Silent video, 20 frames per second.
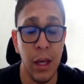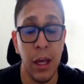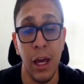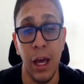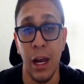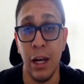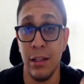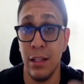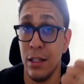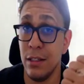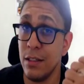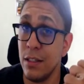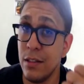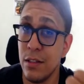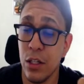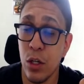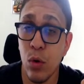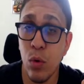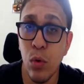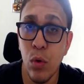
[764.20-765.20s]
Ela tem que ser
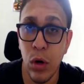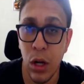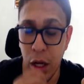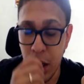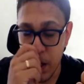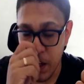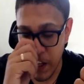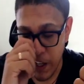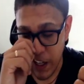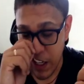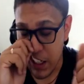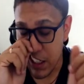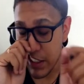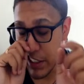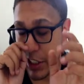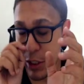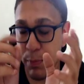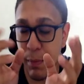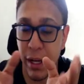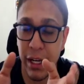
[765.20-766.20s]
segura.
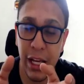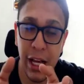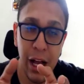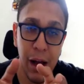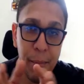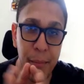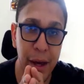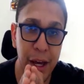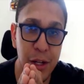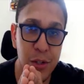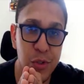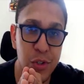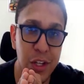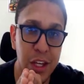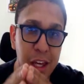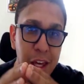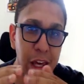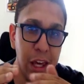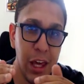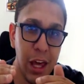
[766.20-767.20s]
Existem medicamentos
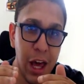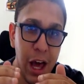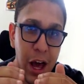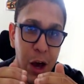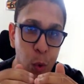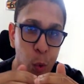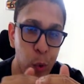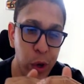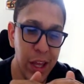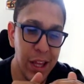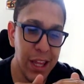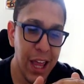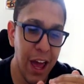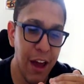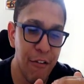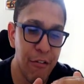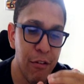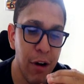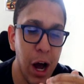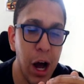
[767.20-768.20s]
que o
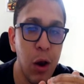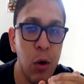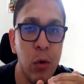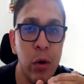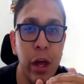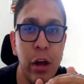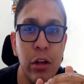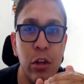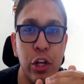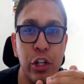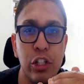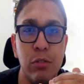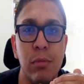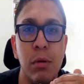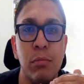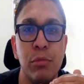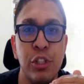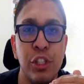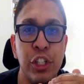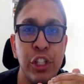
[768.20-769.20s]
intervalo, né, que nós
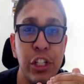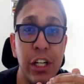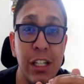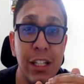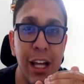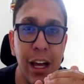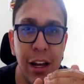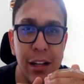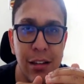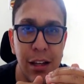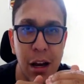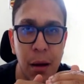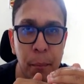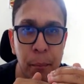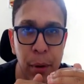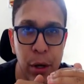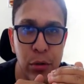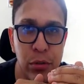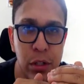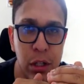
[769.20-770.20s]
chamamos de janela
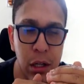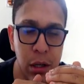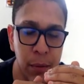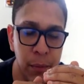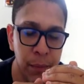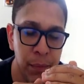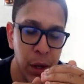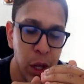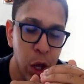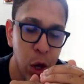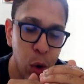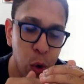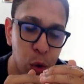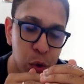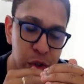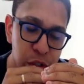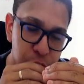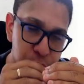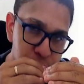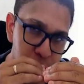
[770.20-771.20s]
terapêutica, ou
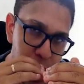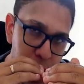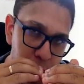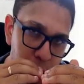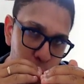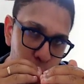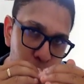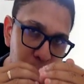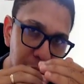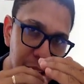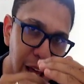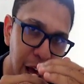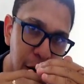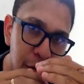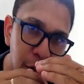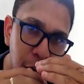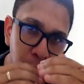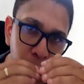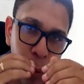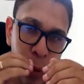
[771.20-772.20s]
seja, o
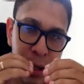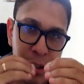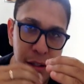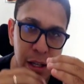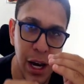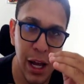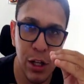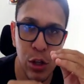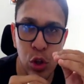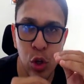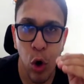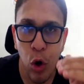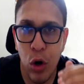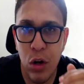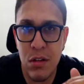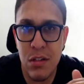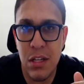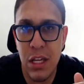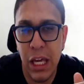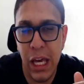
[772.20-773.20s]
intervalo entre a
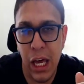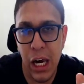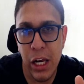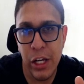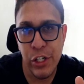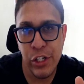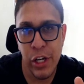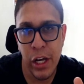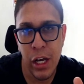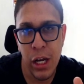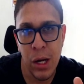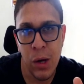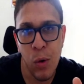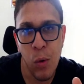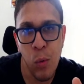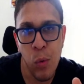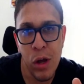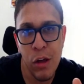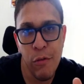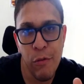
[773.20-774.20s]
dose que ela gera
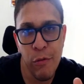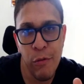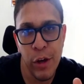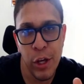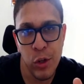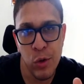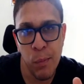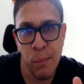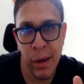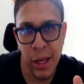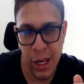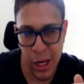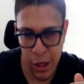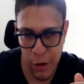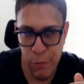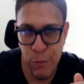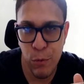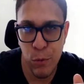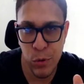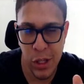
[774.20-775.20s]
o efeito
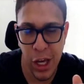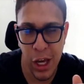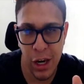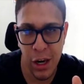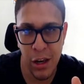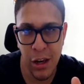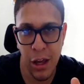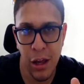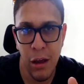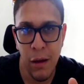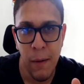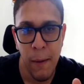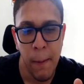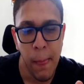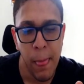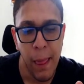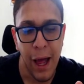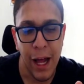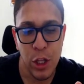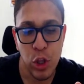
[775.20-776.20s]
benéfico dela, né?
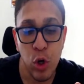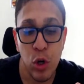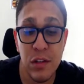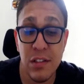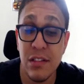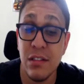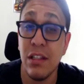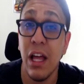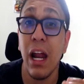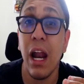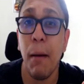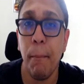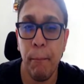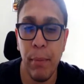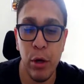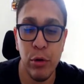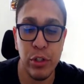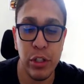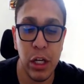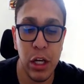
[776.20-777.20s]
A dose
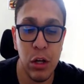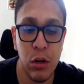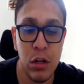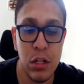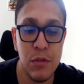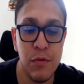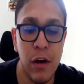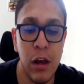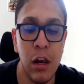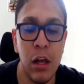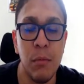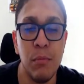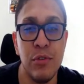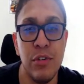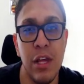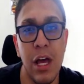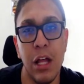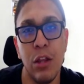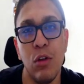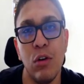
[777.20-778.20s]
terapêutica que nós falamos
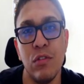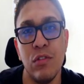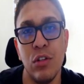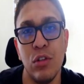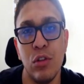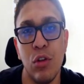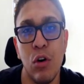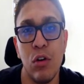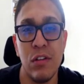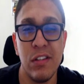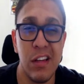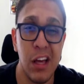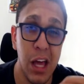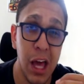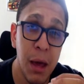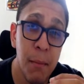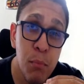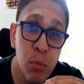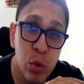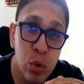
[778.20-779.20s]
e a dose tóxica
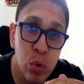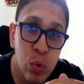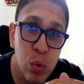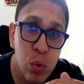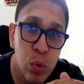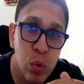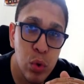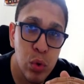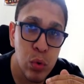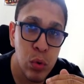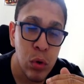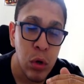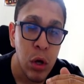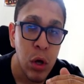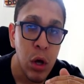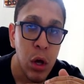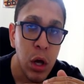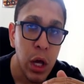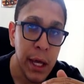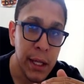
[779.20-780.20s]
é muito curto.
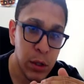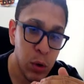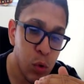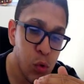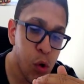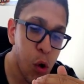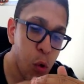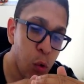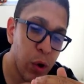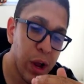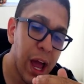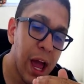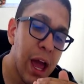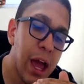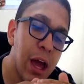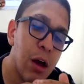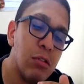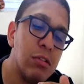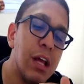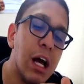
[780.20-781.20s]
Então,
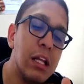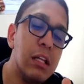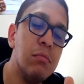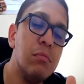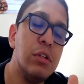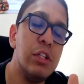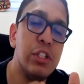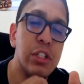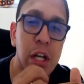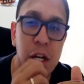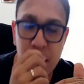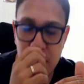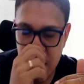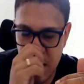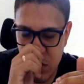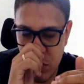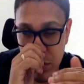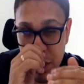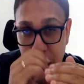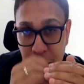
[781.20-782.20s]
qualquer erro de
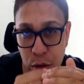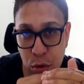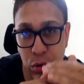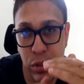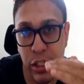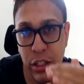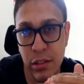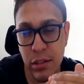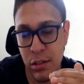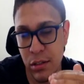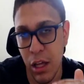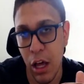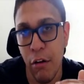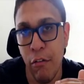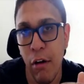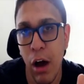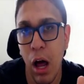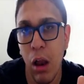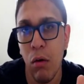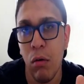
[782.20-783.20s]
administração dentro desse
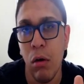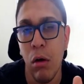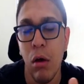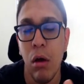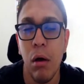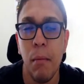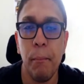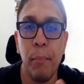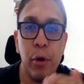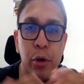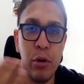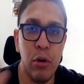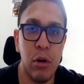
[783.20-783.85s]
intervalo pode